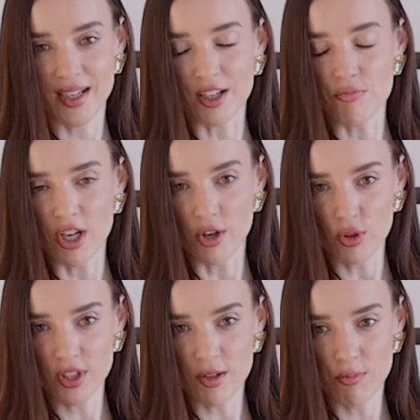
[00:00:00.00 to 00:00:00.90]
как
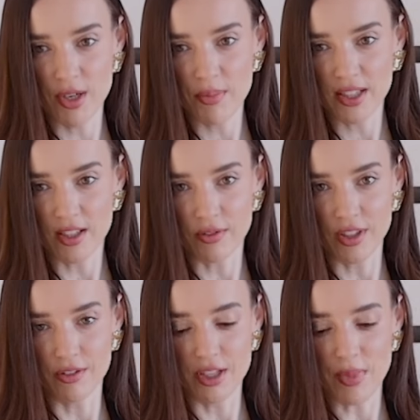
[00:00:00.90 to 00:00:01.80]
миллион комплиментов
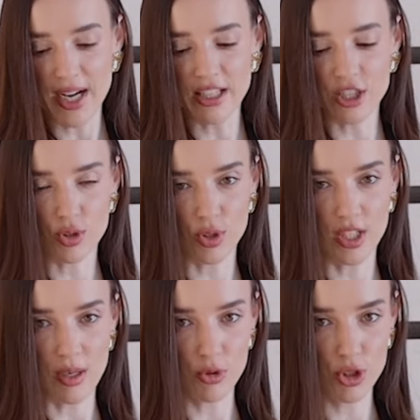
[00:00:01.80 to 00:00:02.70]
и внимание, что
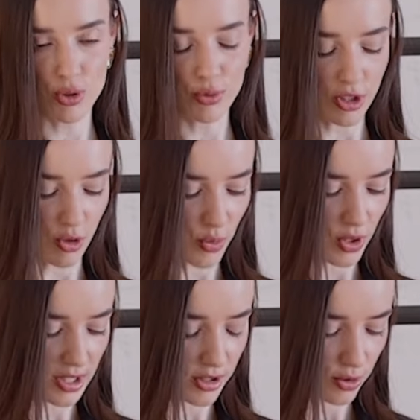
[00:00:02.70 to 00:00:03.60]
одному, что второму
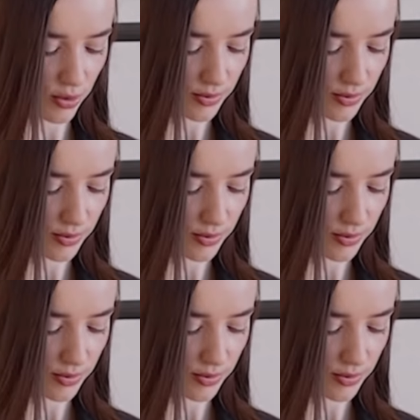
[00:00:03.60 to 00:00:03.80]
кольцу.